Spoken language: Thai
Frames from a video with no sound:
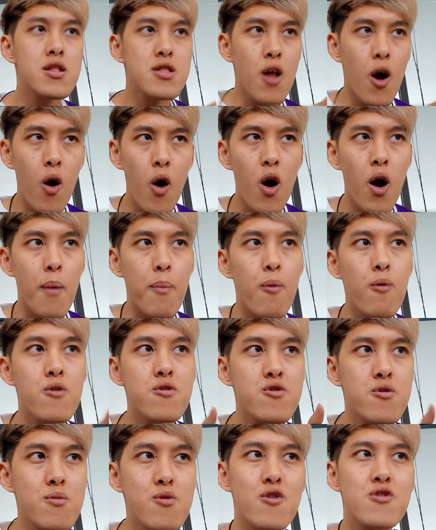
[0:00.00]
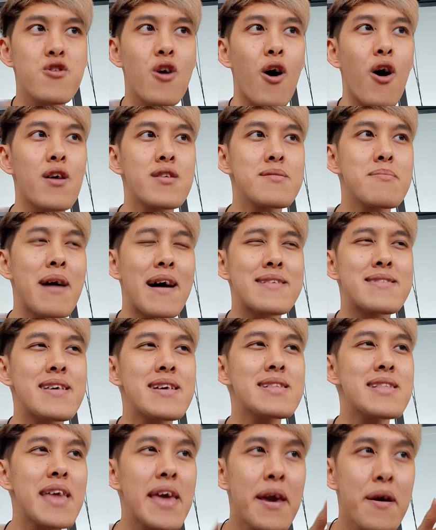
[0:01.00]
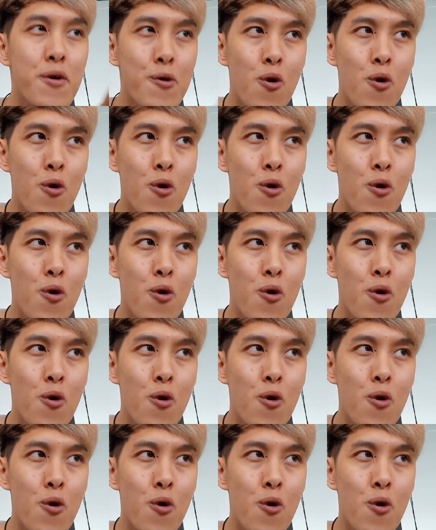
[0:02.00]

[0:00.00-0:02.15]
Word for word: ต้องขอบคุณสโมสรสมาชิกที่